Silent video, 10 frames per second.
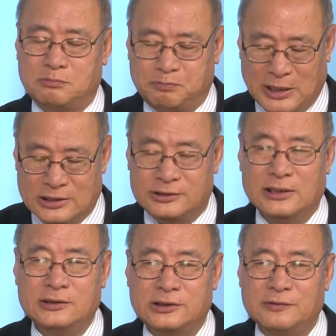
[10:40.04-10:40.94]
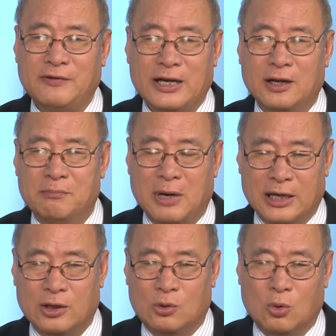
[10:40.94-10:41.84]
本身是为了
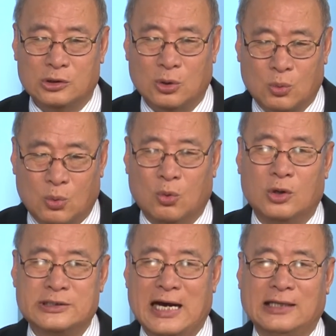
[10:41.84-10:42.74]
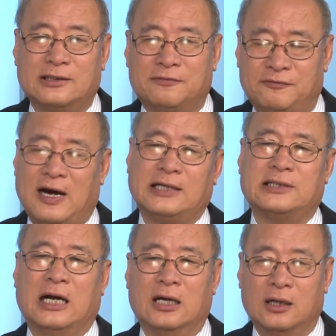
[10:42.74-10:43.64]
美国的国家的发
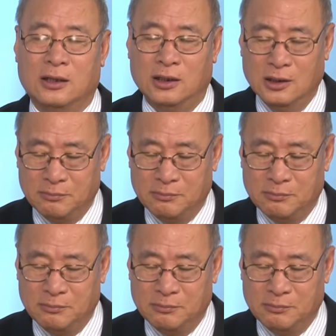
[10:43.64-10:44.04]
展和